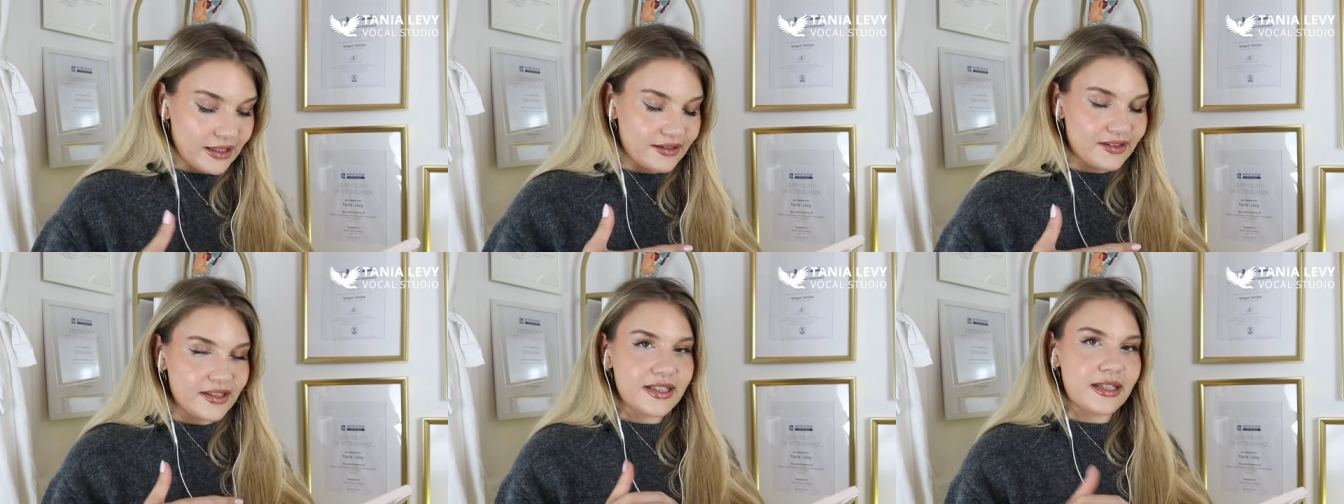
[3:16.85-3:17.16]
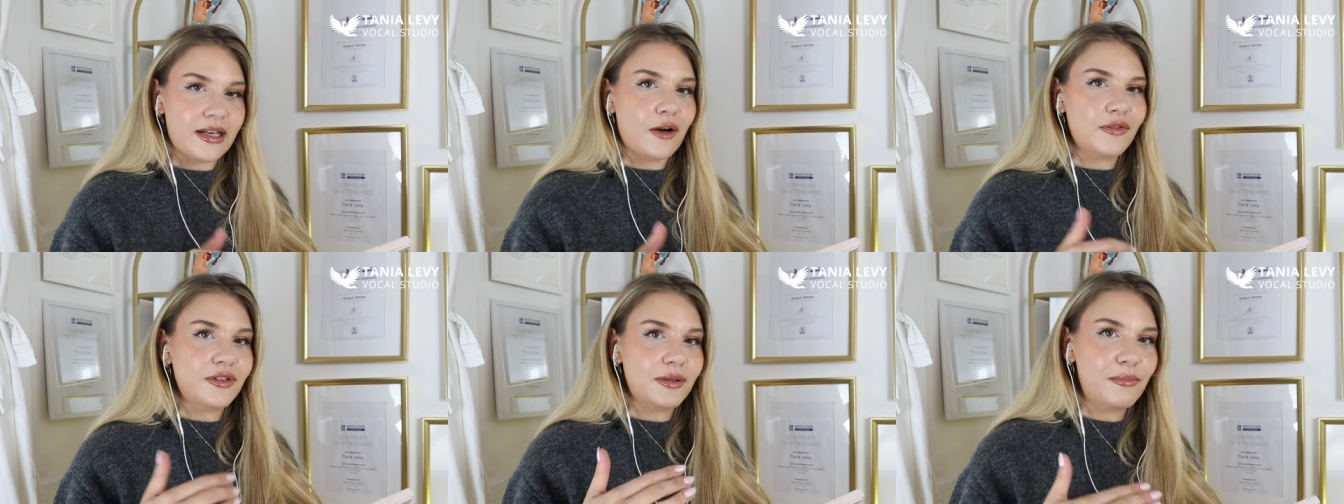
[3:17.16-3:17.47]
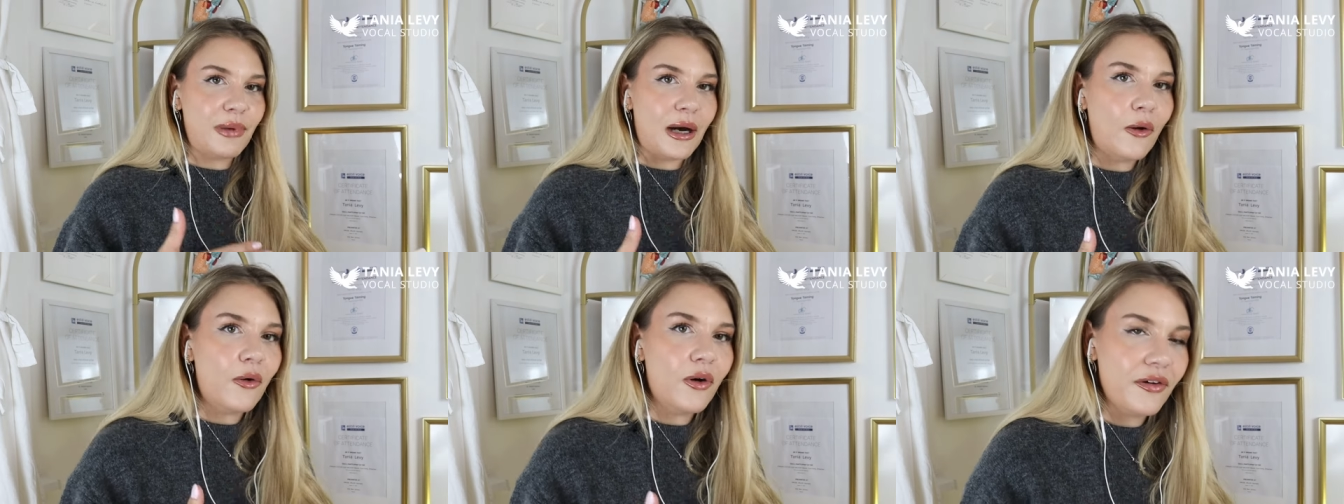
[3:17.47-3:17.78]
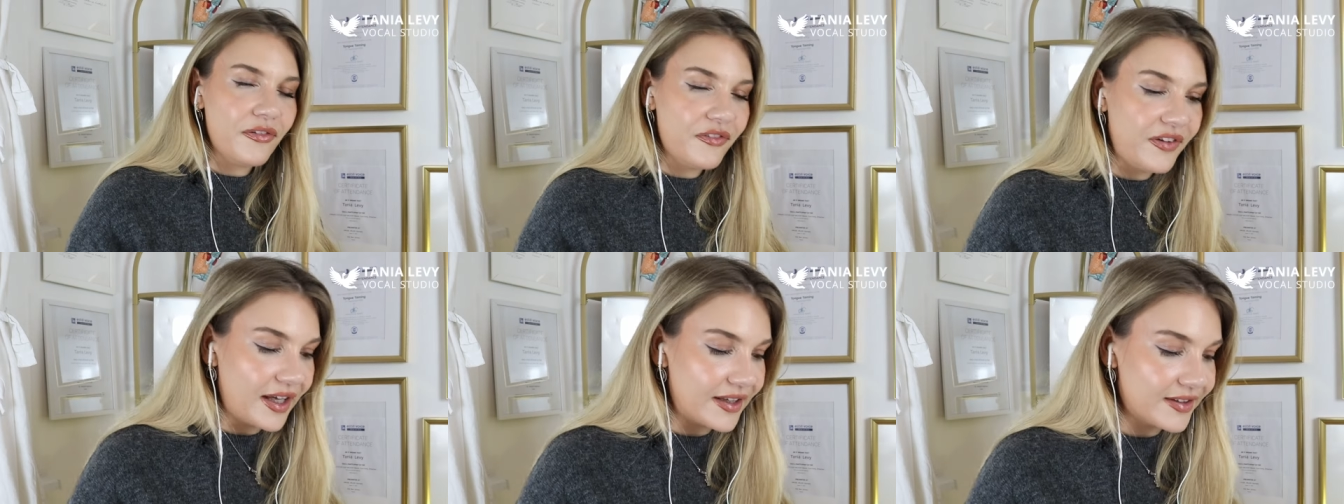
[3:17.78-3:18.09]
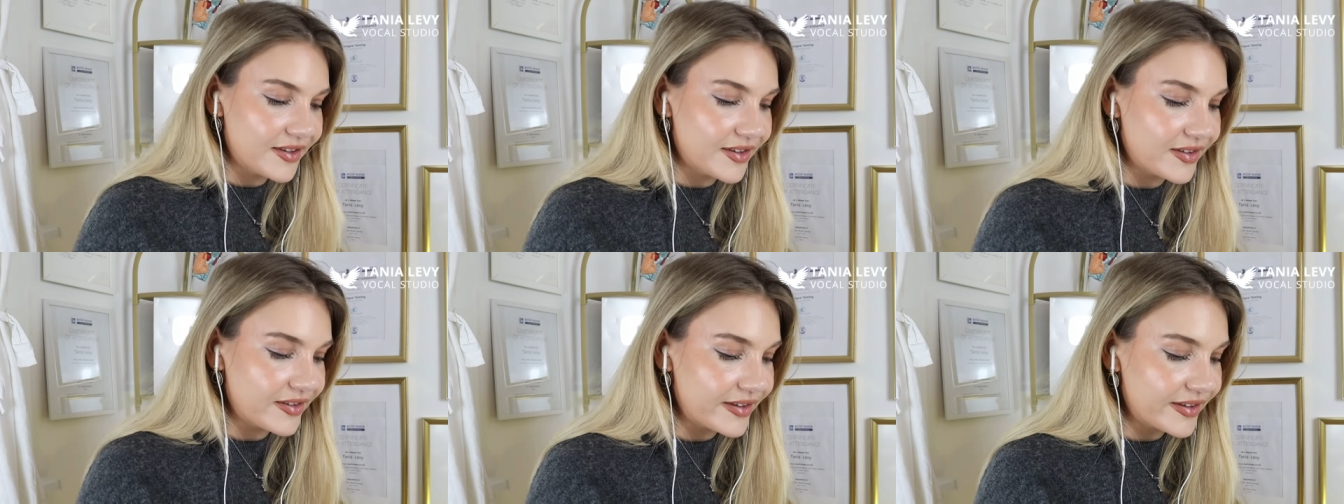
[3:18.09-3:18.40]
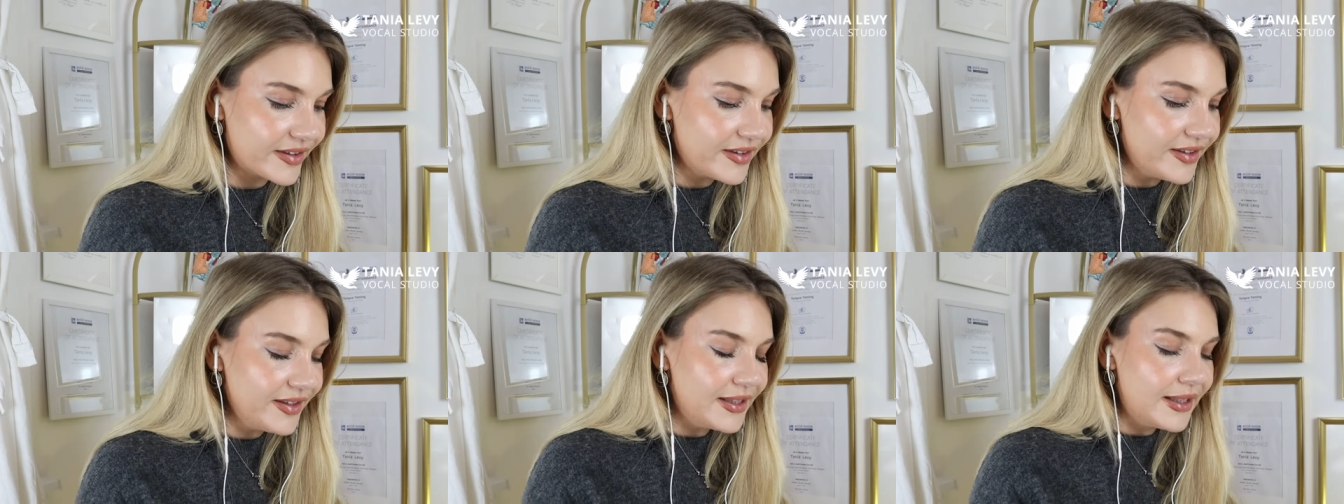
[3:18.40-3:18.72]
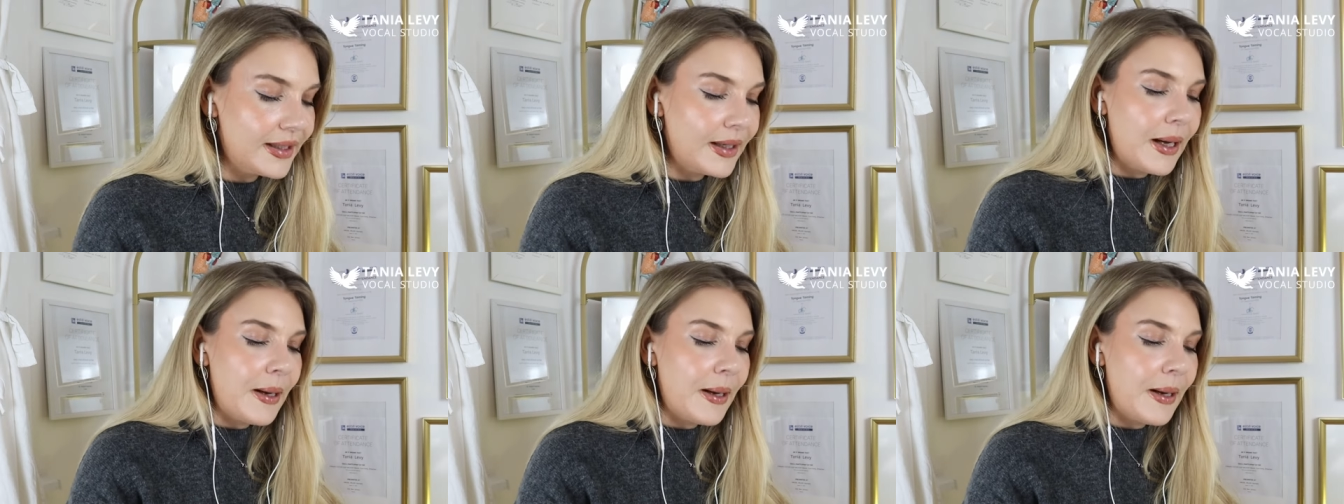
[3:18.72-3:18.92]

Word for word: sich den auf den Bauch fest, ne?